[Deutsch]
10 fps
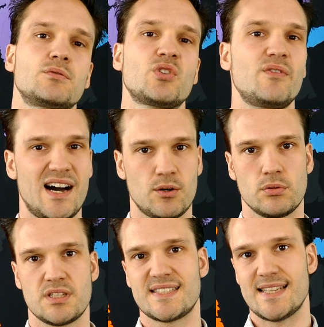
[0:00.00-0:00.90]
zur Wahrung
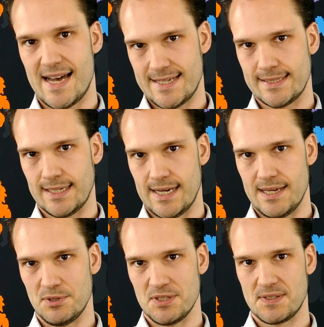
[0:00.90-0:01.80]
des
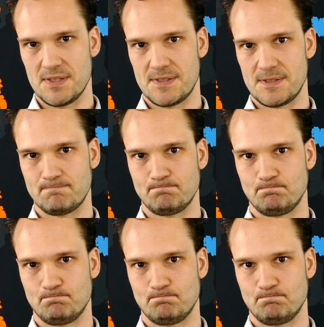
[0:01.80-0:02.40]
Datengeheimnisses.